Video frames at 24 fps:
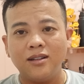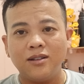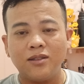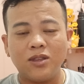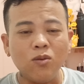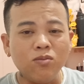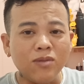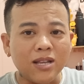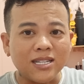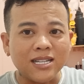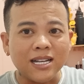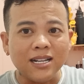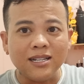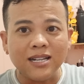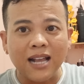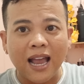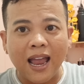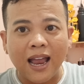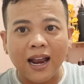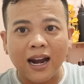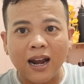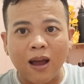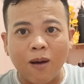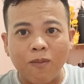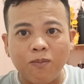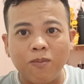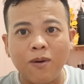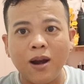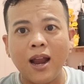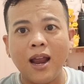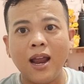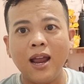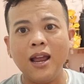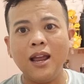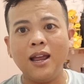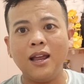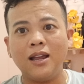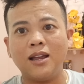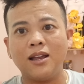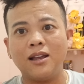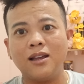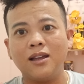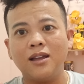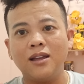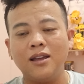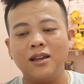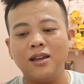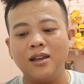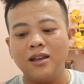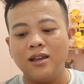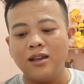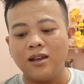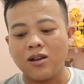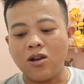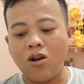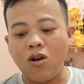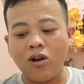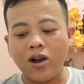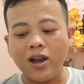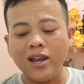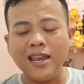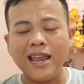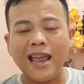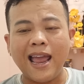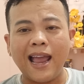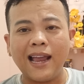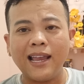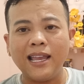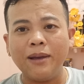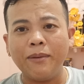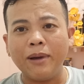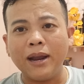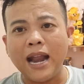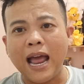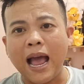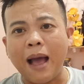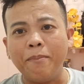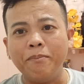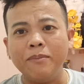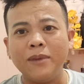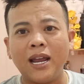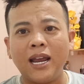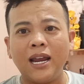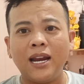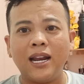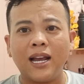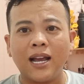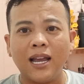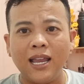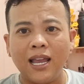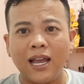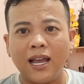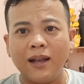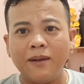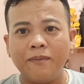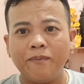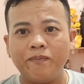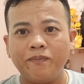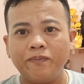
chúng ta sẽ sàng lọc ra còn cái dạng như cái đám này nè cả nhà